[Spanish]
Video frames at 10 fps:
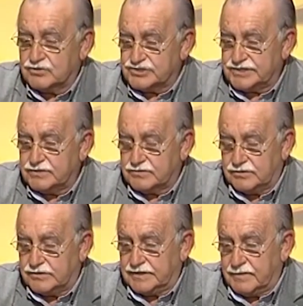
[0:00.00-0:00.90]
consigo,
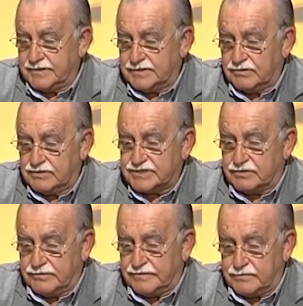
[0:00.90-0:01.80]
lógicamente, hoy se
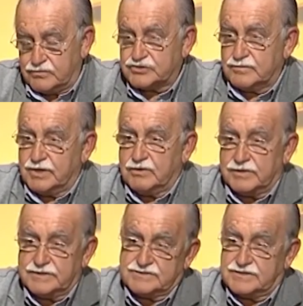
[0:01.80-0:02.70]
conocen mucho
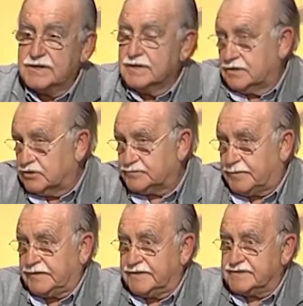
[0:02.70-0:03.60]
mejor los
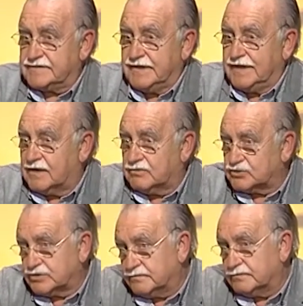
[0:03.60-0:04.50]
pacientes
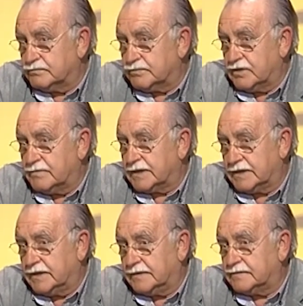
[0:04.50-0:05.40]
celíacos, un problema
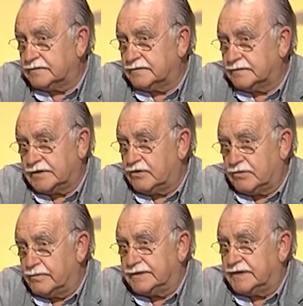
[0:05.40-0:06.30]
que
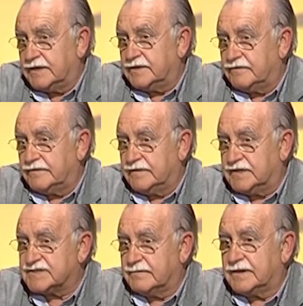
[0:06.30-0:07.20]
anteriormente era difícil
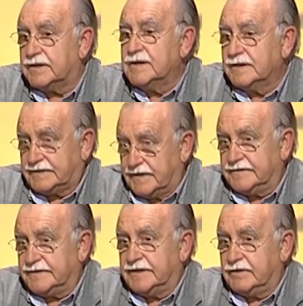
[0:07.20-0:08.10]
de saber
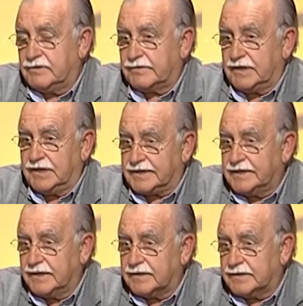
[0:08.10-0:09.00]
quién tenía una
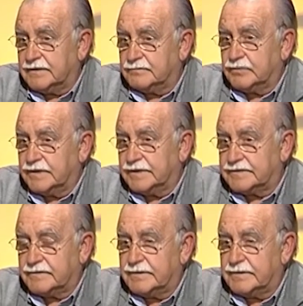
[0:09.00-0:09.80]
celiaquía, quién podía